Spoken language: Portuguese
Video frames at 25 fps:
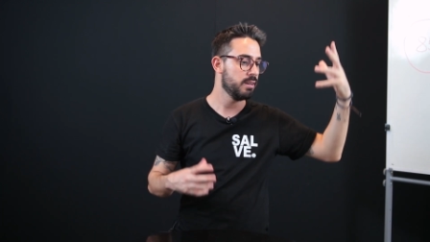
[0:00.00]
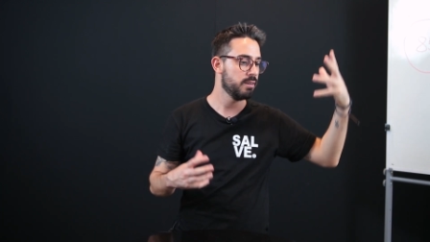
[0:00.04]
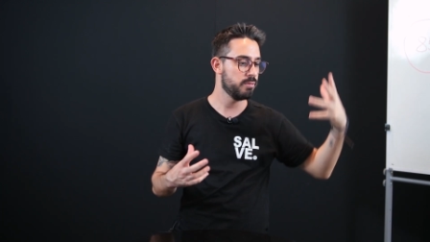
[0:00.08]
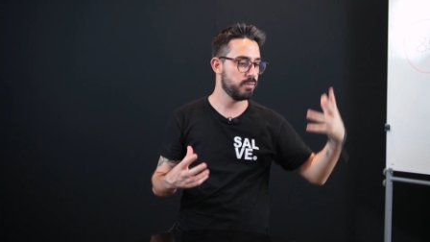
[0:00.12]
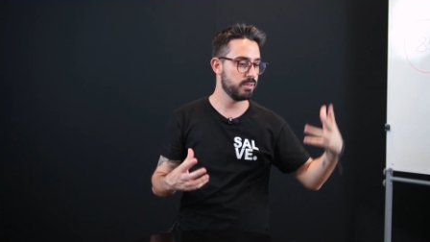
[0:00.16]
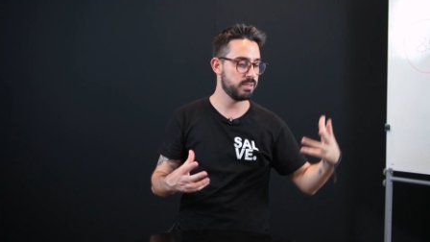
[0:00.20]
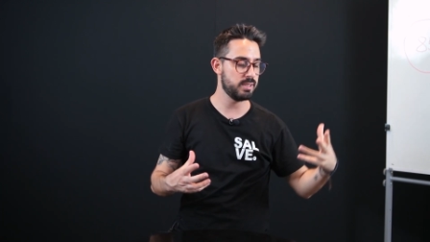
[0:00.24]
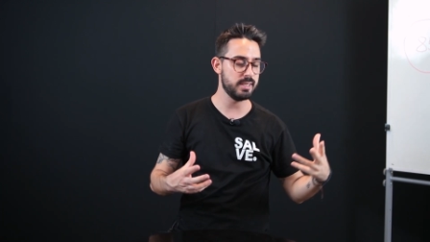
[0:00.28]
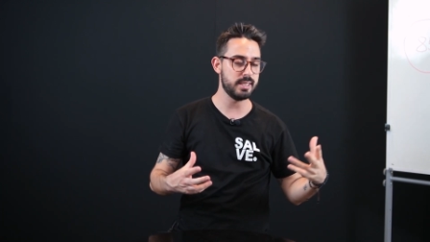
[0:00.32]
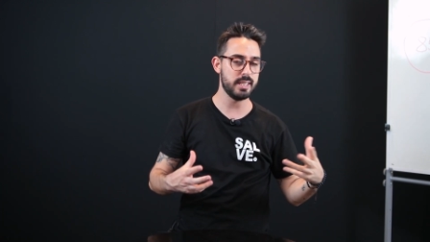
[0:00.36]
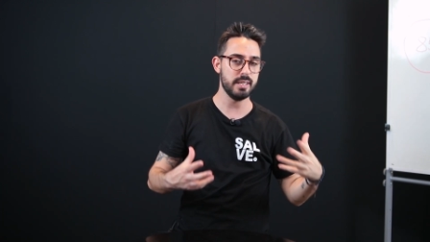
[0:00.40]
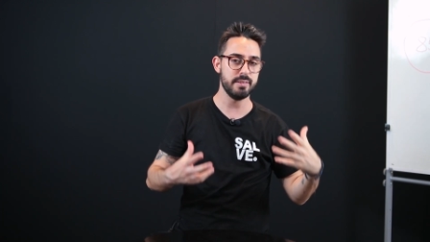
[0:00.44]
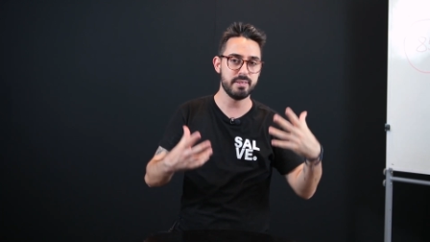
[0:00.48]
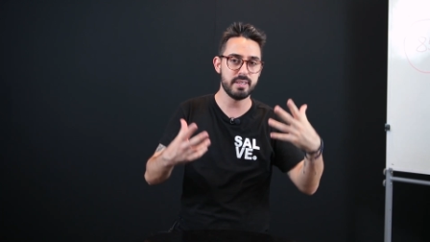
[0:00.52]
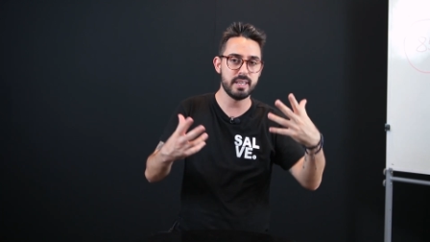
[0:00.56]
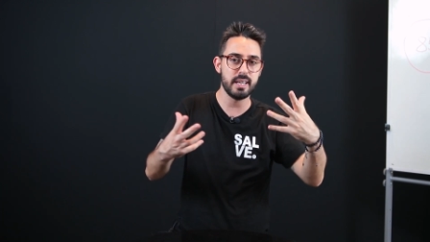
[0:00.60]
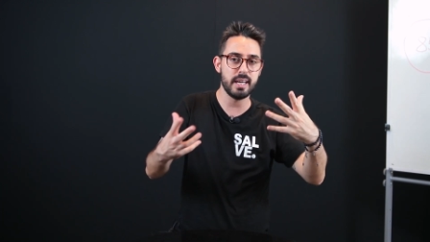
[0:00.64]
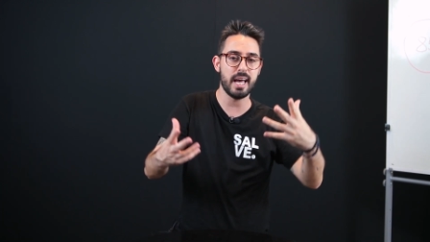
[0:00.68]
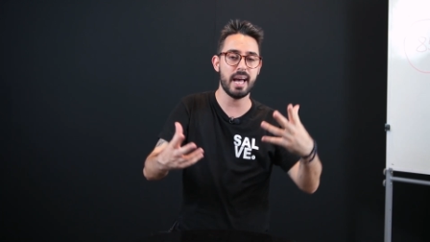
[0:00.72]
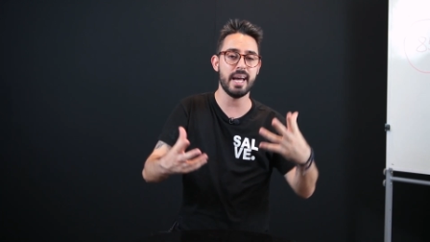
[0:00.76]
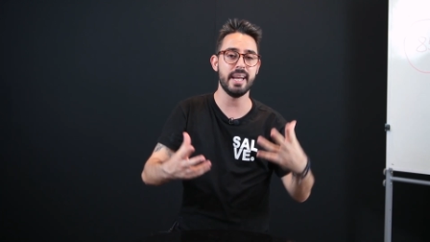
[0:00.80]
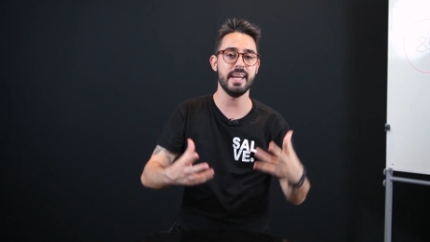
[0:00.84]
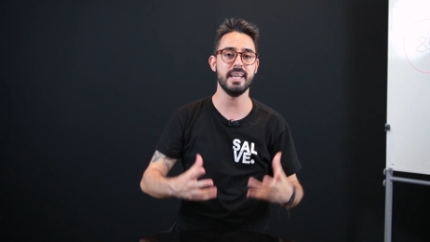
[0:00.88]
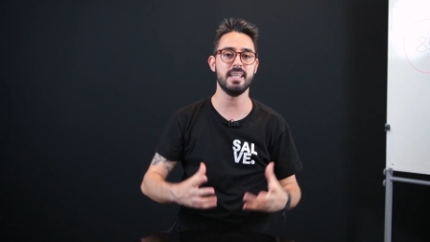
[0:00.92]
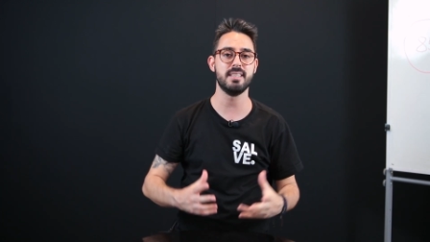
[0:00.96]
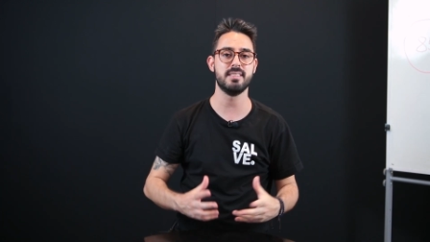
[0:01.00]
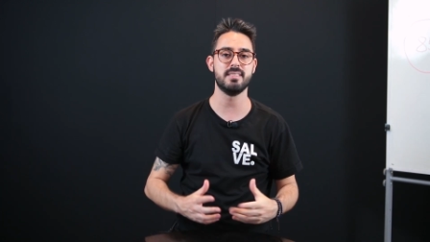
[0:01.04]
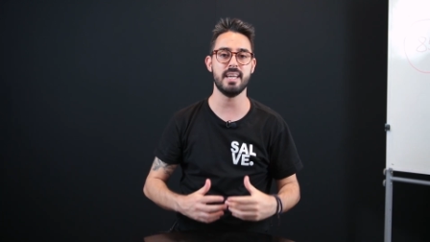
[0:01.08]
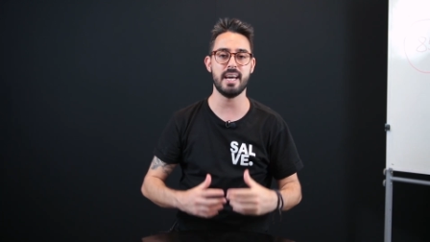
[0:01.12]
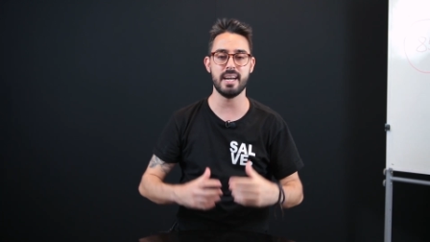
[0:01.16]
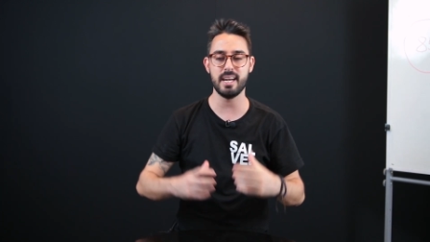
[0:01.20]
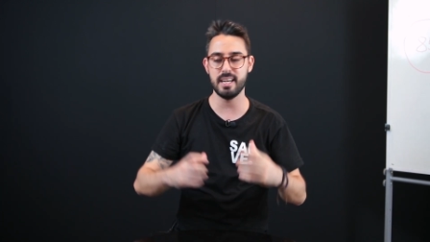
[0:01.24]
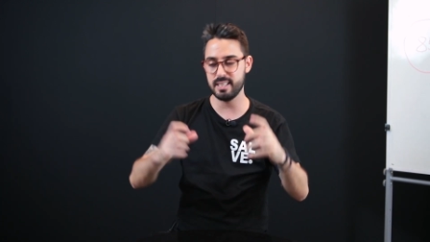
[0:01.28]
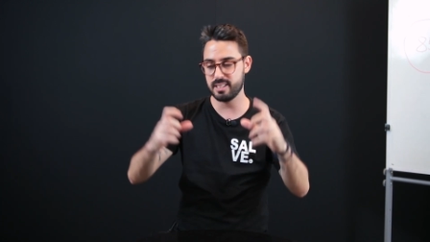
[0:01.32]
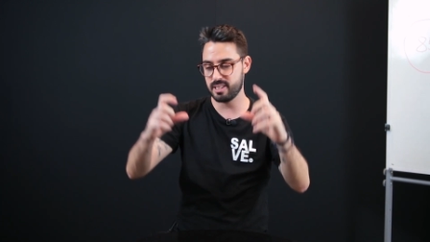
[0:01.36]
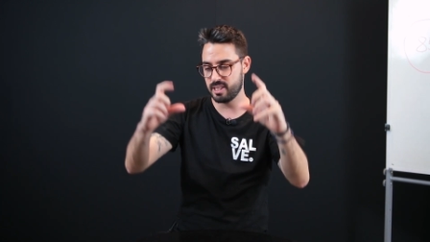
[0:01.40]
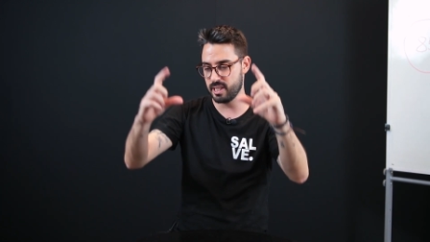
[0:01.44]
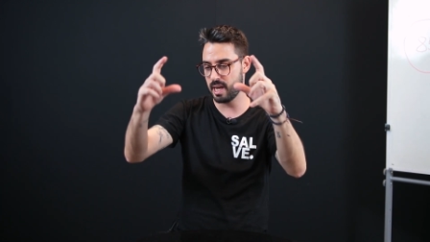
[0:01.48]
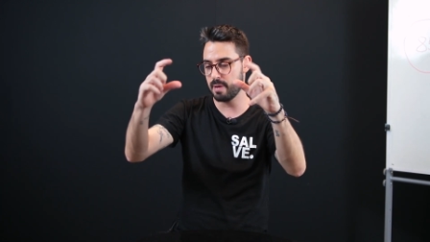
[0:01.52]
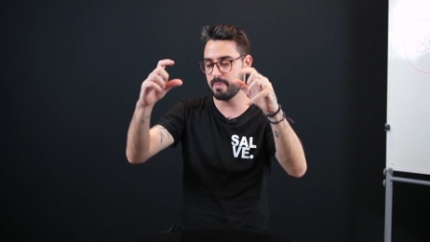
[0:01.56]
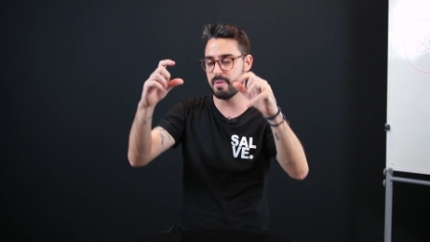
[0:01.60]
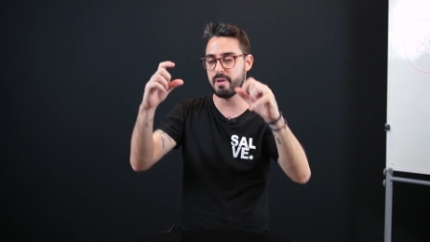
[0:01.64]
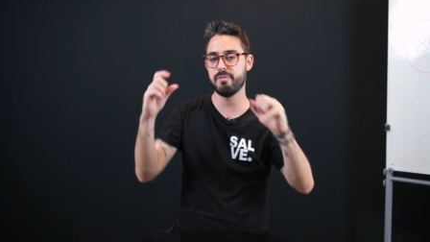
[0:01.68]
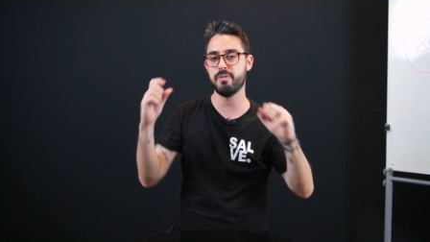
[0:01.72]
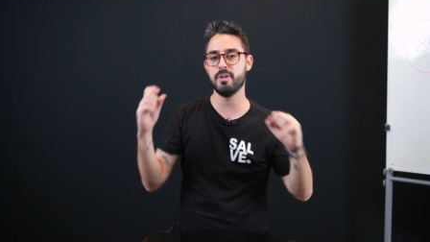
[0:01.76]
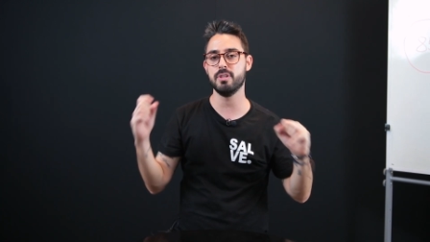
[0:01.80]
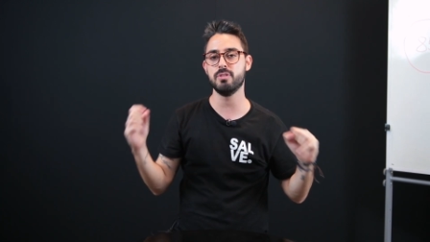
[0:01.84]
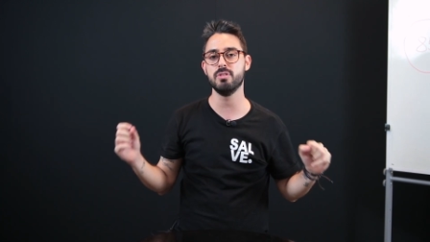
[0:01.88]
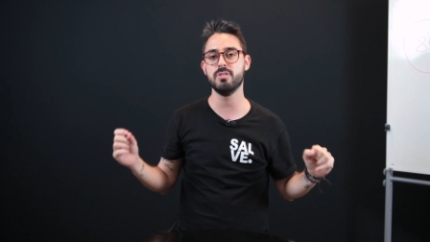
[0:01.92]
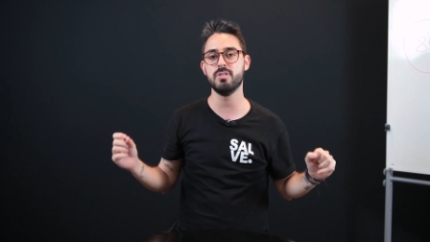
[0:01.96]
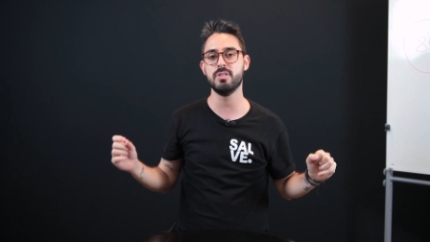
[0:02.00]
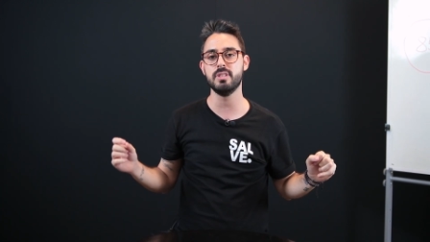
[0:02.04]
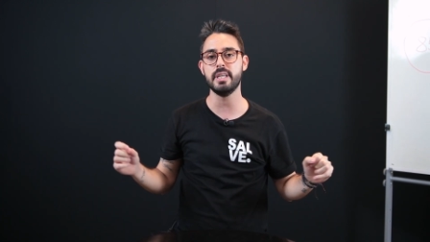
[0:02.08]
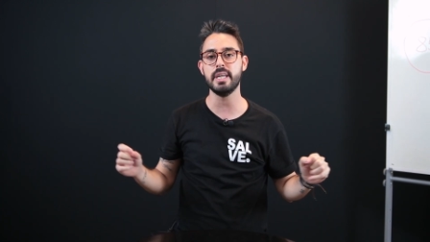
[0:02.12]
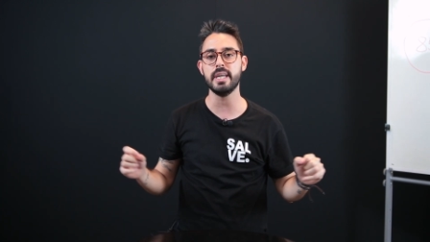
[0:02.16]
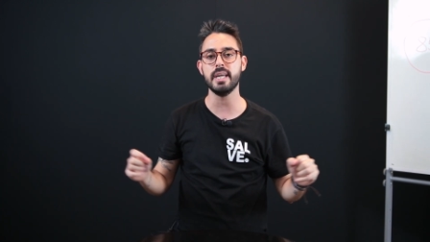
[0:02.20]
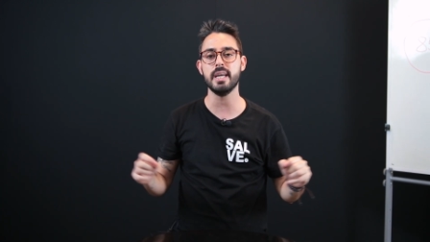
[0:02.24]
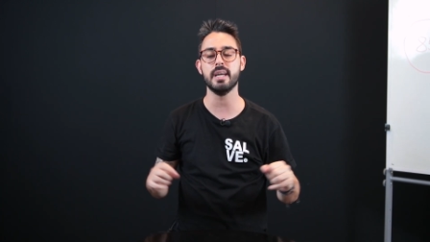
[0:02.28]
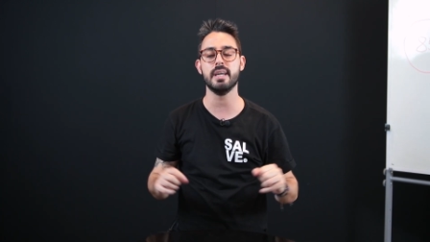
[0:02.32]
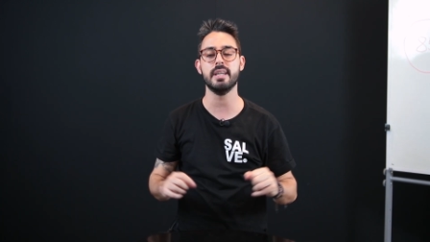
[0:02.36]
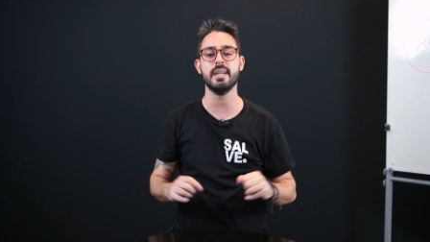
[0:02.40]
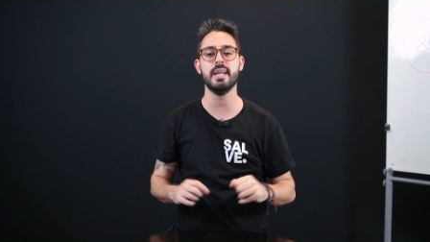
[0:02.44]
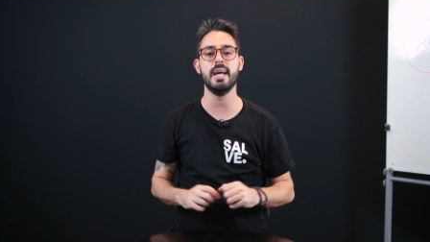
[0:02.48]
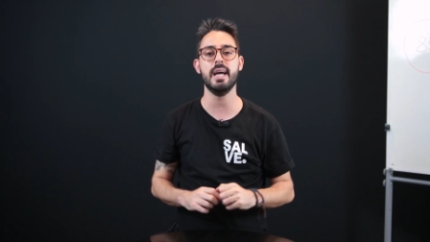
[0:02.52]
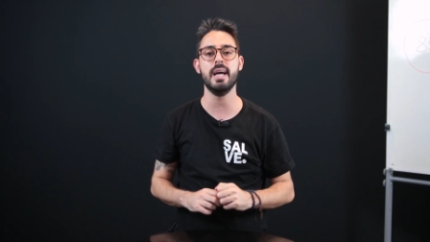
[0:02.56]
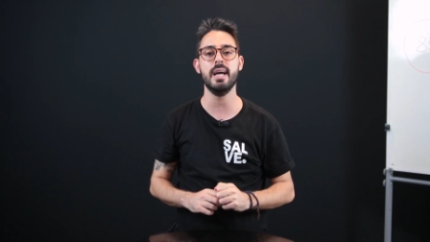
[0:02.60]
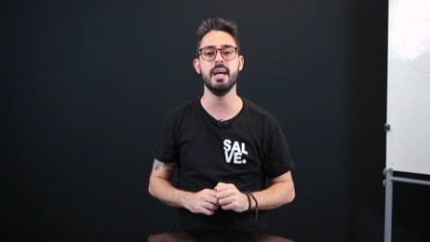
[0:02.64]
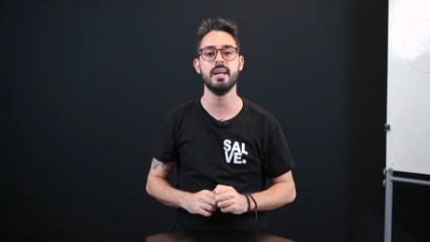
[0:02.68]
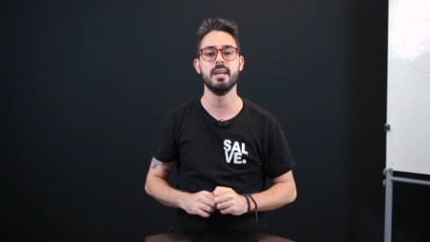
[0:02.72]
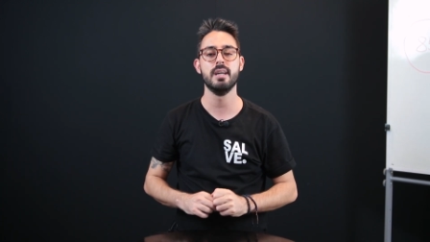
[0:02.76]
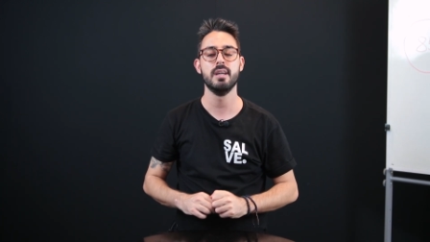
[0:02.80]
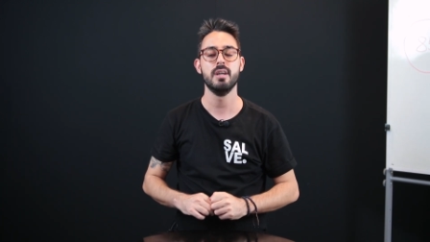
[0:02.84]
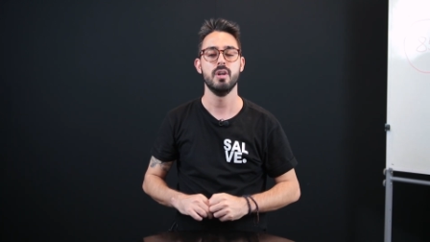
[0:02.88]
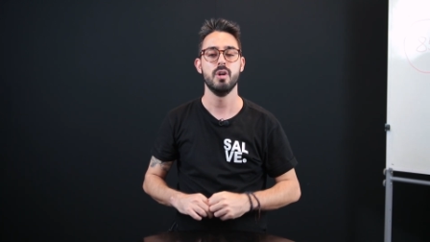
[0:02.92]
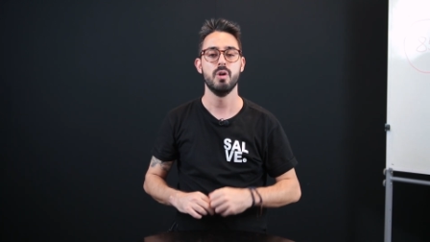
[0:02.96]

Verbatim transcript: você teve que anexar ali, tirar uma fotozinha, né?